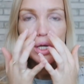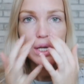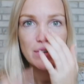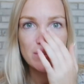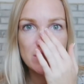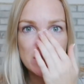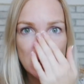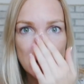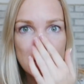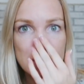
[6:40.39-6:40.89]

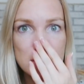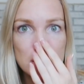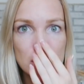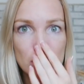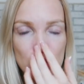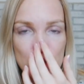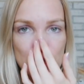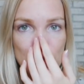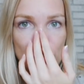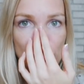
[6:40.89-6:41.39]
И вы знаете,
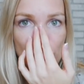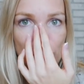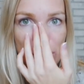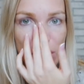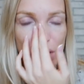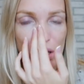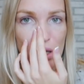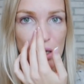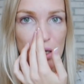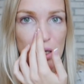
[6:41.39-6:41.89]
носик у
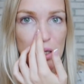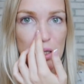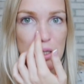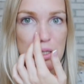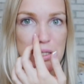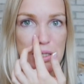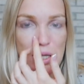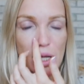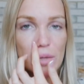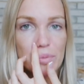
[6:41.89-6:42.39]
меня
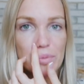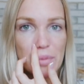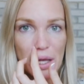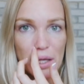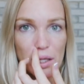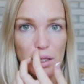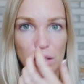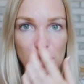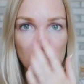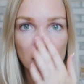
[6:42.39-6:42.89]
стал
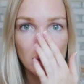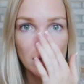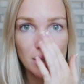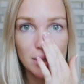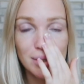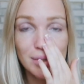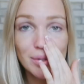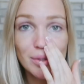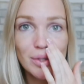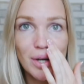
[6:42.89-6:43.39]
мягкий.
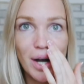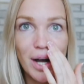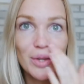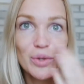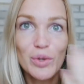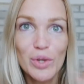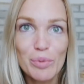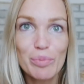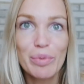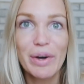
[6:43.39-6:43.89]
Но ну,
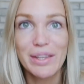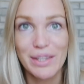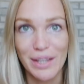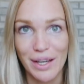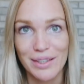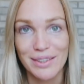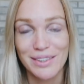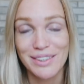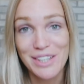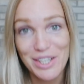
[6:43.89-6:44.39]
оно и
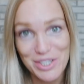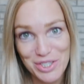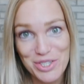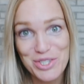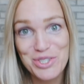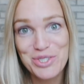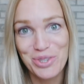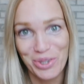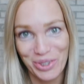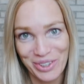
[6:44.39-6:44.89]
понятно, я же
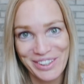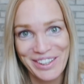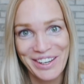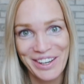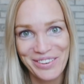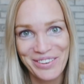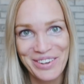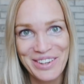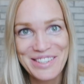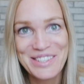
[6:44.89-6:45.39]

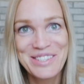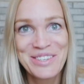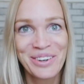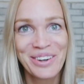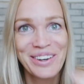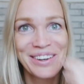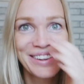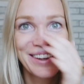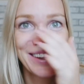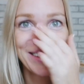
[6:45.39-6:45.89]
щеткой его
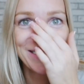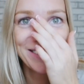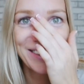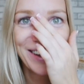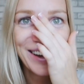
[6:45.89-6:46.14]
терла.